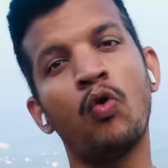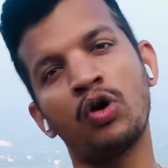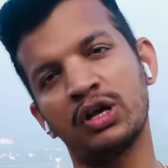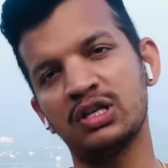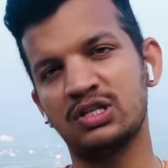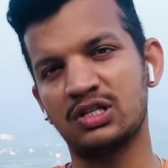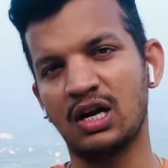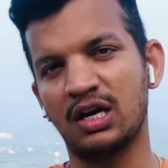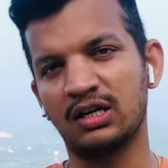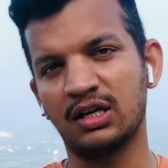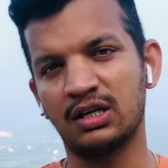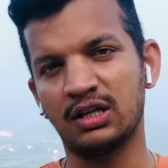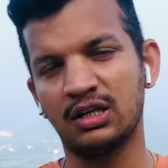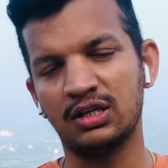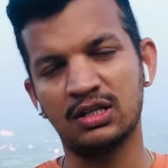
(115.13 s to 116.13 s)
वॉकिंग स्टार्ट कर
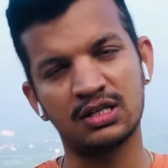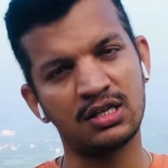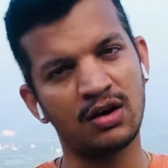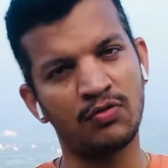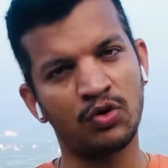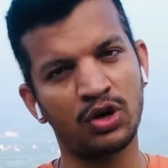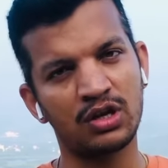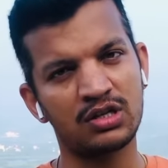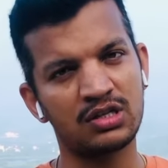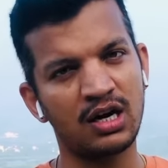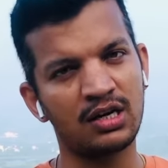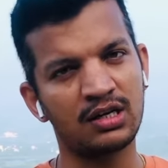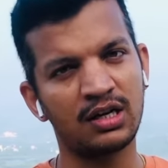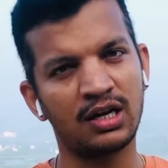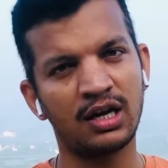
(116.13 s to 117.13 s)
देनी जैसे आप वॉकिंग
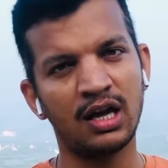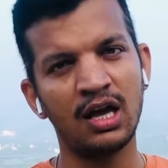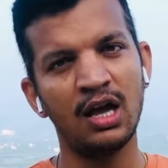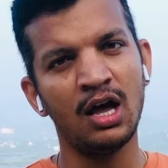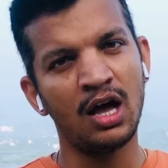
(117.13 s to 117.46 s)
स्टार्ट करेंगे